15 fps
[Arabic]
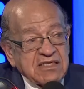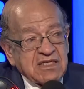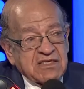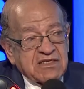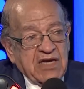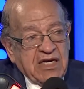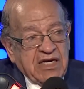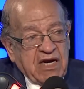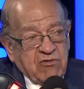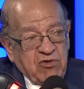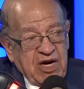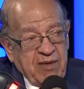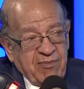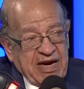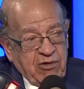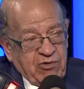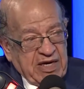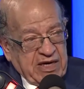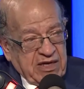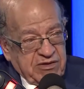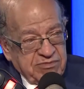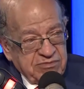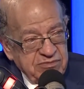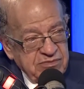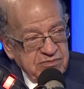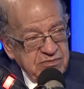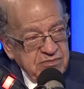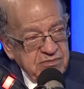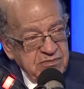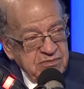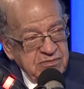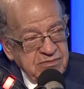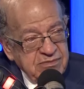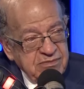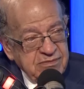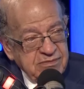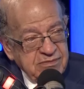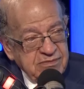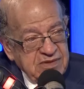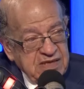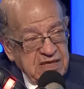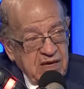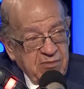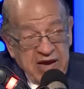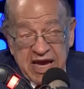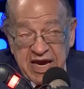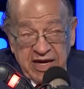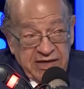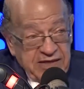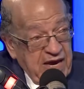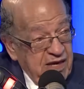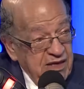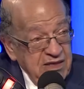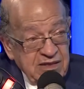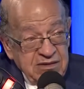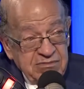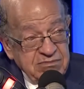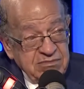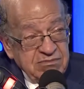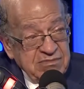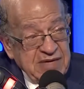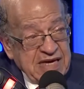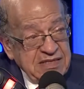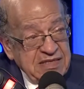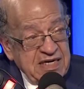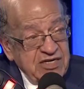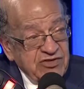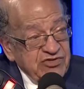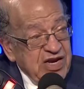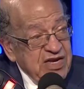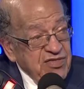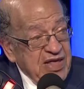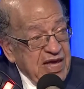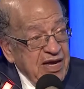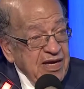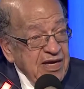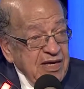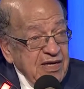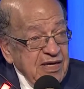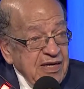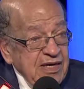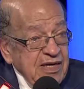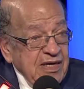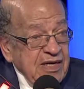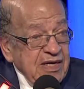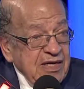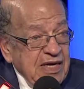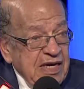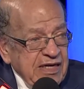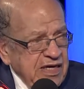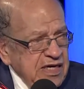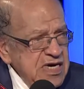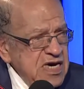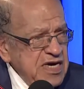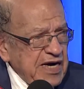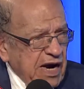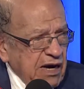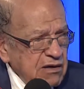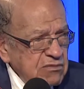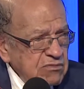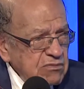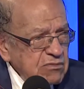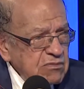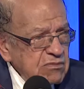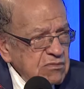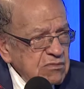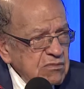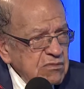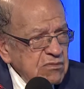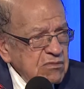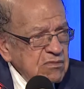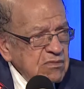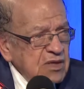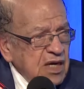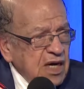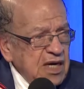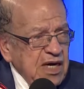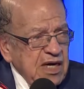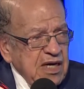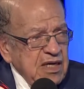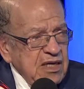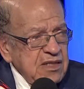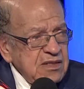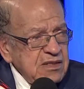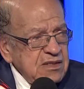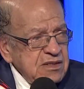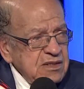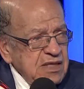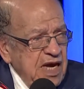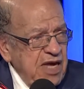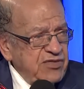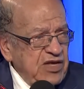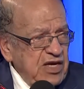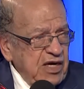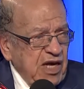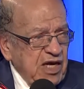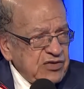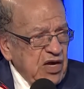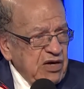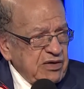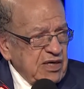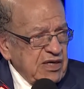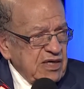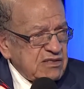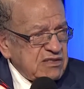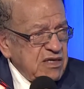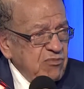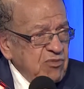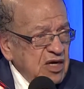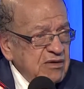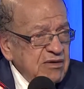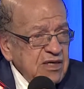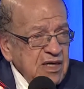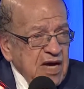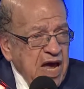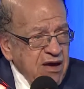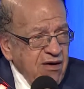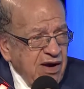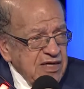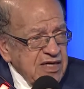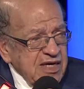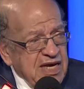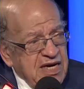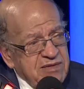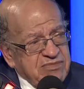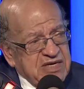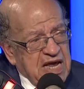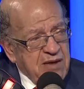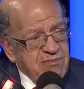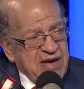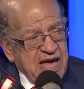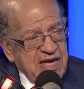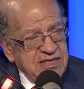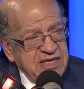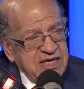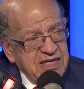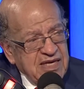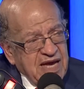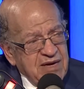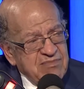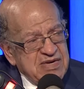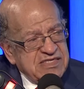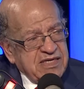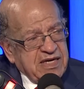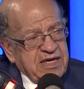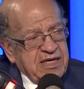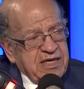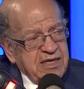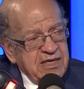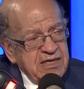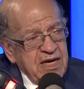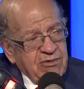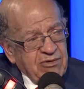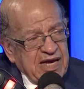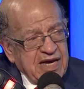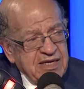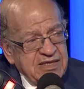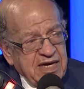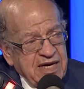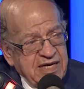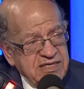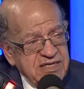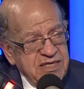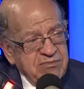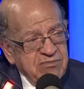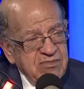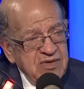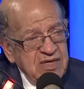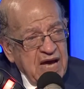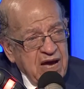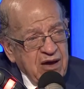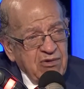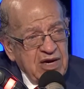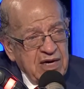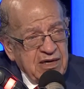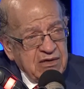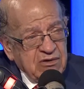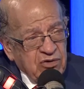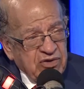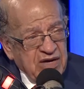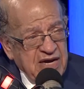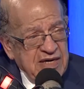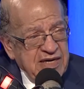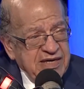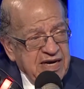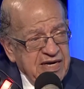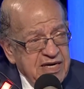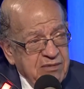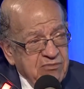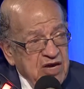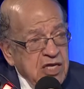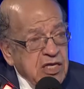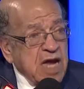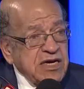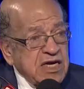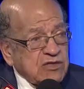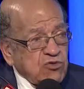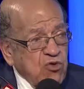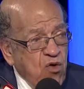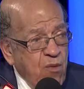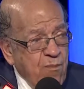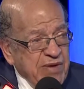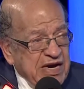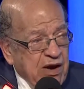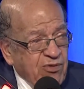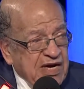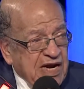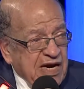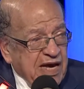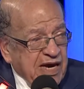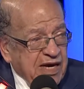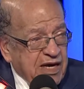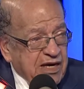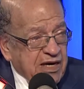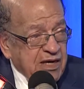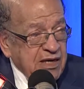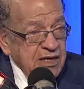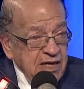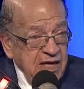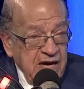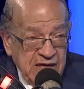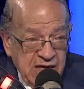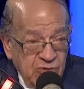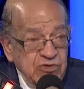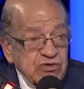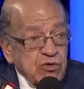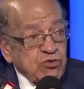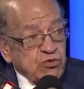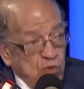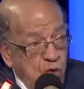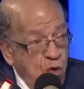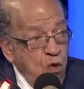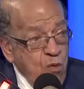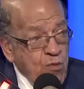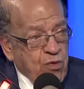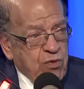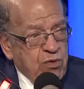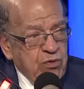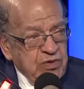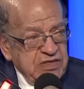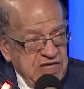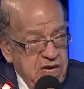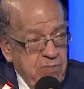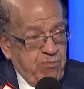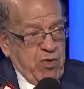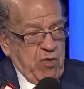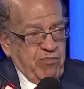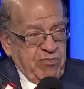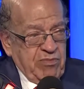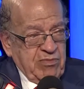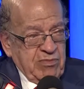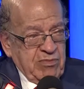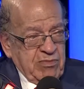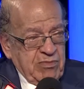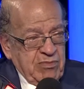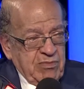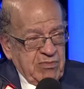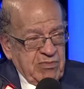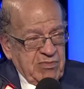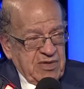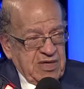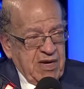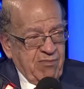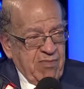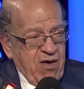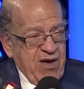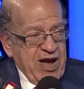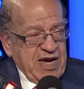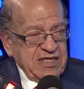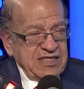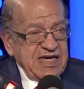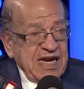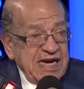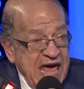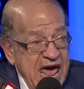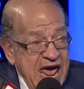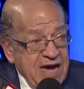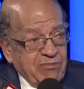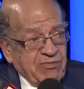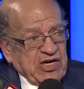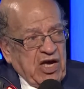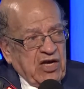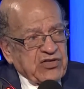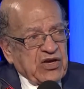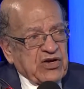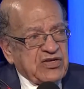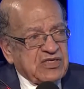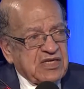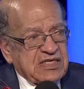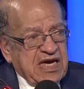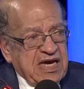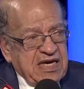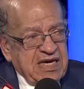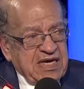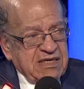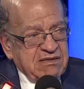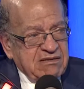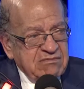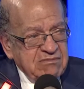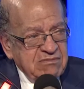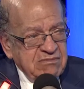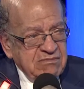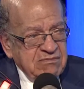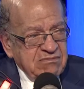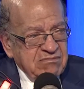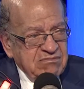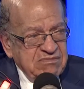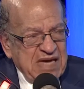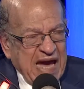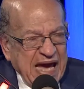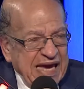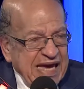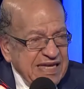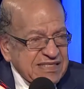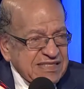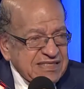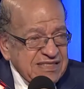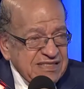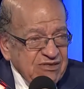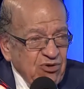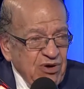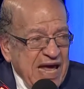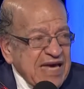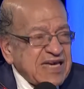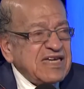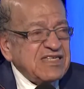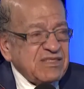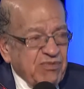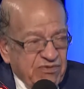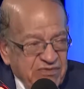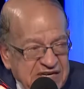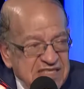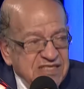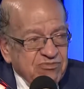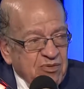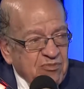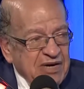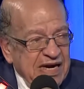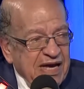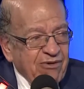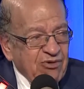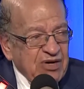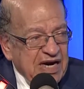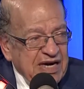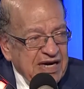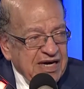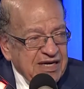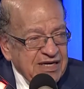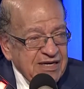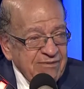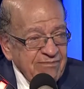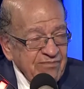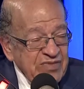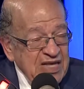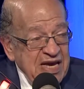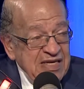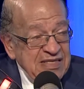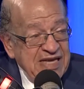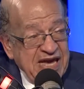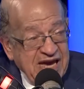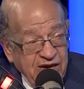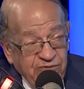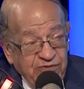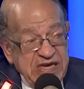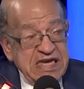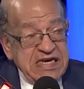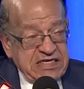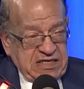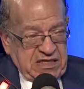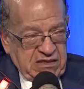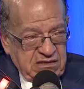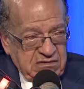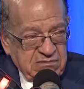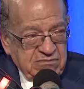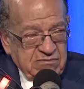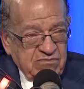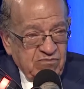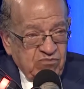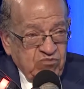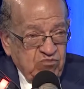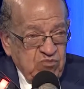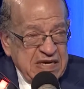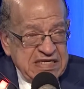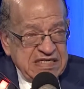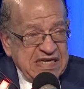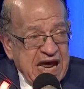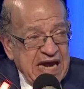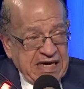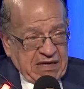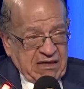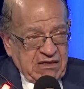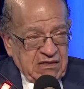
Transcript: هتتصلح كلها من الأول آخر إنما إحنا ما عندناش هذا الغيرة على هذه الحضارة العظيمة أي أيوة، واحد يتكلم كلمة قد كده عن المسيحية أو العهد القديم أو القرآن الكريم دنيا تقوم من أولها لآخرها أنا عاوزكم تقوموا وتهبوا لما واحد ينال من حضارتنا دهيا بحاجات كلها كذب في كذب من الأول للآخر ده يكفيني من سنة